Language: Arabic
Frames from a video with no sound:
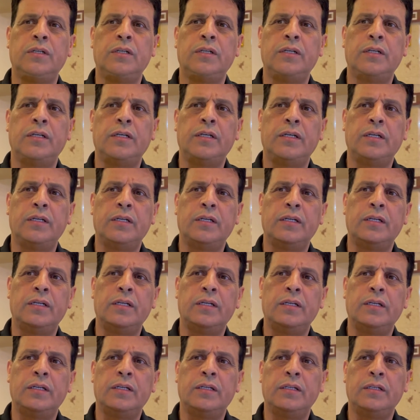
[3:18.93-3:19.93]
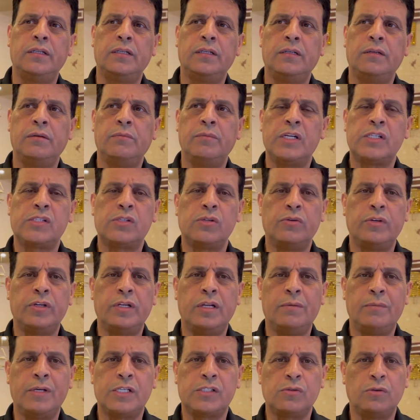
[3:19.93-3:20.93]
آه،
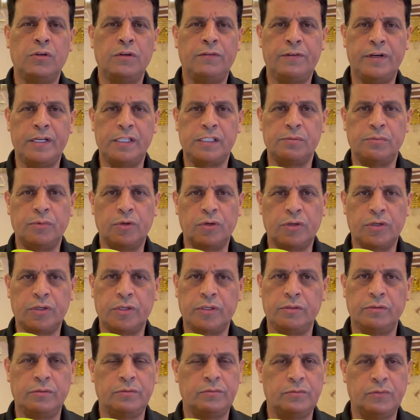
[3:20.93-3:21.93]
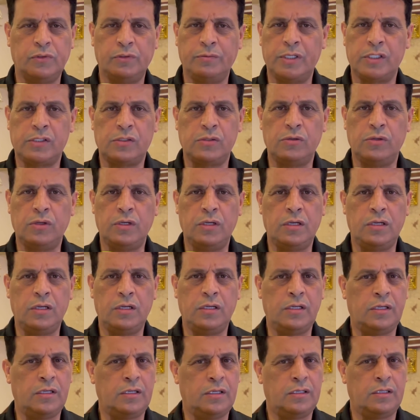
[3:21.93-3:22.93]
مسؤولنا مسؤول فيسبوك مو
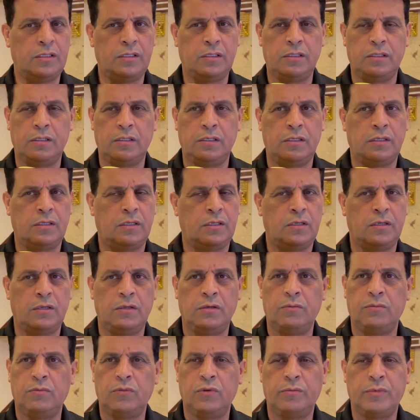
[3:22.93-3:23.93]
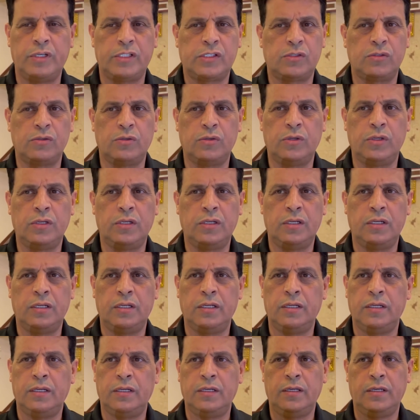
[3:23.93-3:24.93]
مسؤول مو مسؤول
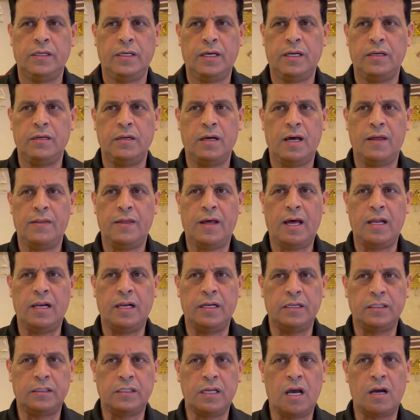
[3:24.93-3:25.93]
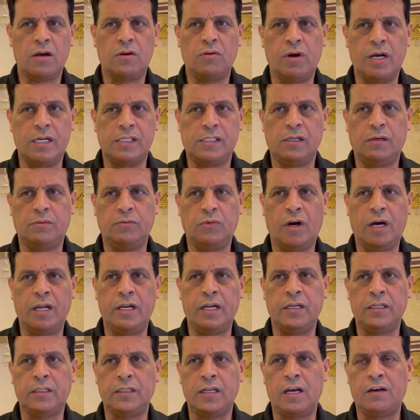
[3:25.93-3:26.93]
يعني هذا على نطاق واسع مو على
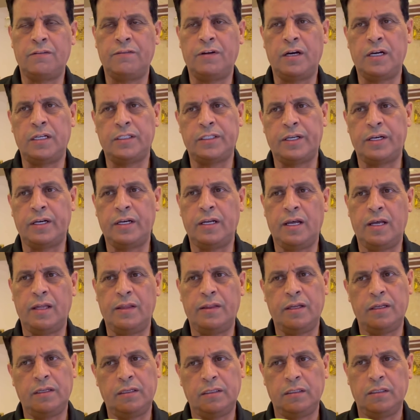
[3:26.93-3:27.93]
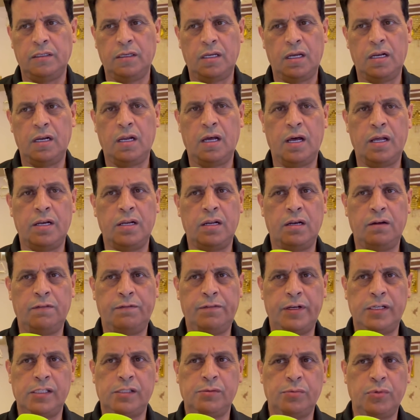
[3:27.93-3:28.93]
نطاق فقط الرياضه الان
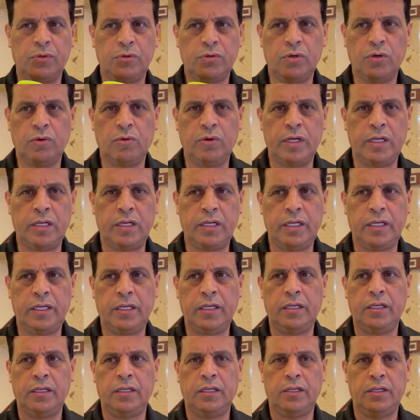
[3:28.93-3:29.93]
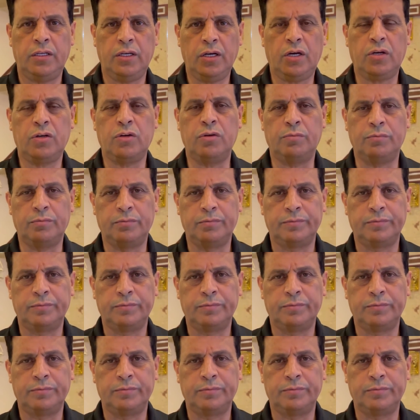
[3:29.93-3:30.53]
الفيسبوك هو اللي يحكم